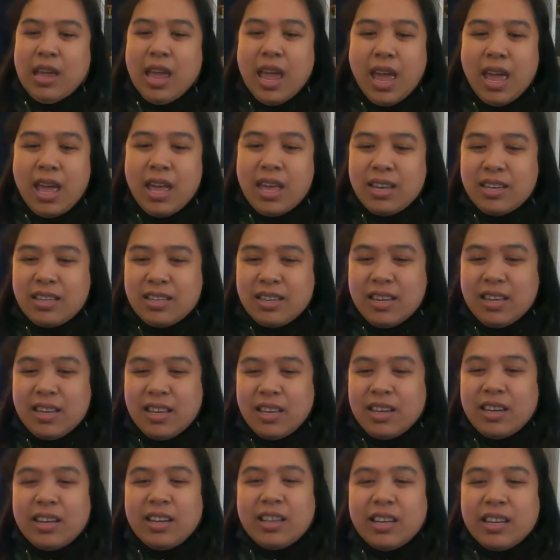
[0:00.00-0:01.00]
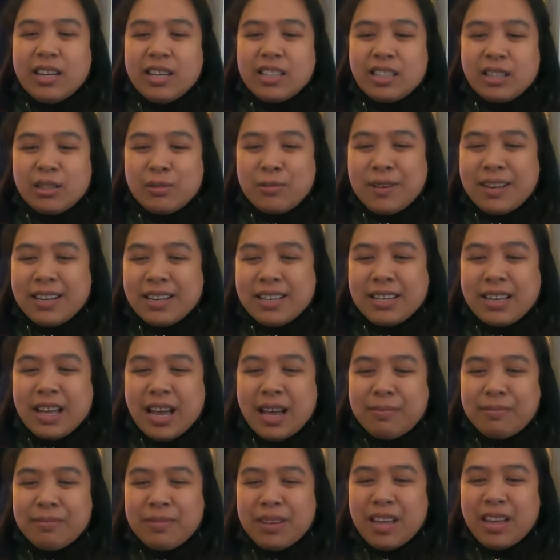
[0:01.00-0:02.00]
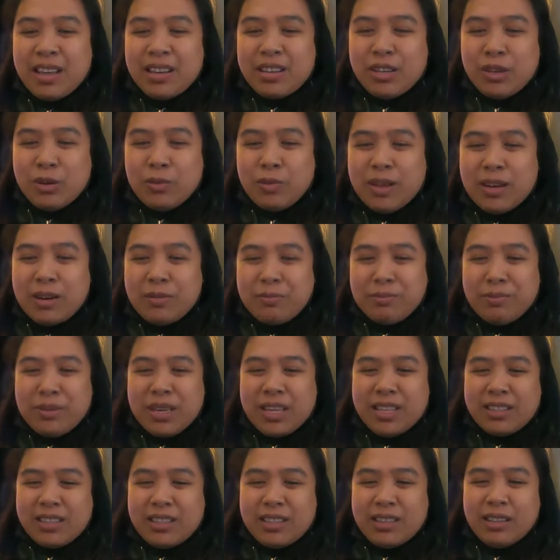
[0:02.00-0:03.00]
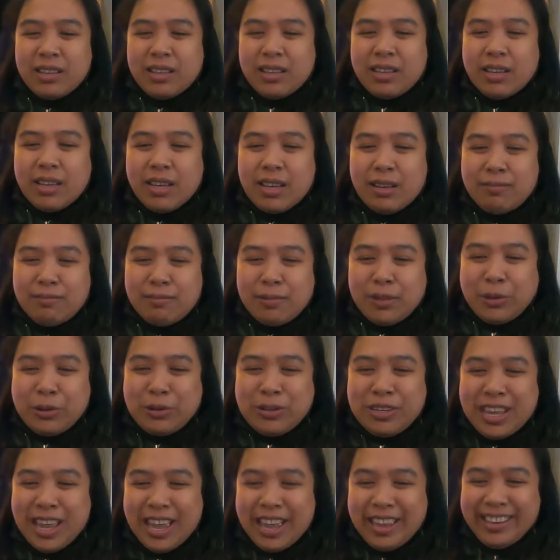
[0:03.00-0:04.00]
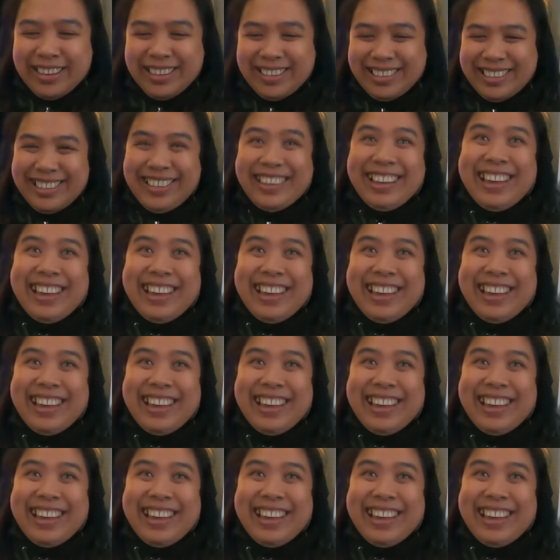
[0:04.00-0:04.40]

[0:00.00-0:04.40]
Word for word: And it will come and you will meet him today.